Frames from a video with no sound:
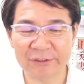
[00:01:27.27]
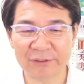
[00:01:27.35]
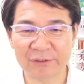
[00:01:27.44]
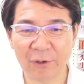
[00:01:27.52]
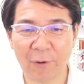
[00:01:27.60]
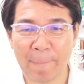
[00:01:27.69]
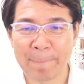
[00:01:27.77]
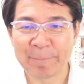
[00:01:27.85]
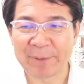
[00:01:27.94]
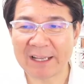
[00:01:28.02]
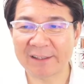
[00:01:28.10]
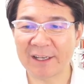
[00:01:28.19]
と
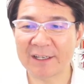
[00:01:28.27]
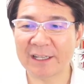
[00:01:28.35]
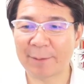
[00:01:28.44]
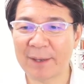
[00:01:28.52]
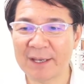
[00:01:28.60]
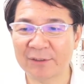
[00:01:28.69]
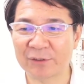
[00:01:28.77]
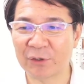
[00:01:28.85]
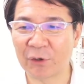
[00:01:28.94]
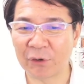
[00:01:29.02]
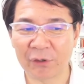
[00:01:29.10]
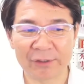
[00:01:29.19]
やってきたメイク
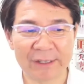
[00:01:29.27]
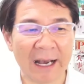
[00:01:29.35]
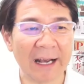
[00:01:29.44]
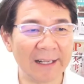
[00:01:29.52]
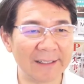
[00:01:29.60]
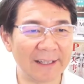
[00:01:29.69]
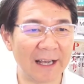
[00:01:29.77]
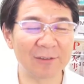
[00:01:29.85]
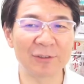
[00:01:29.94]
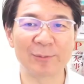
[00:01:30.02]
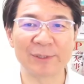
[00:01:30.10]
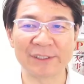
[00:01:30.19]
の流れってあると
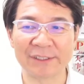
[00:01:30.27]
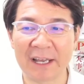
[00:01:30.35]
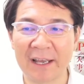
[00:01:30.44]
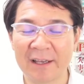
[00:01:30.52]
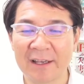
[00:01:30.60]
思うんですね。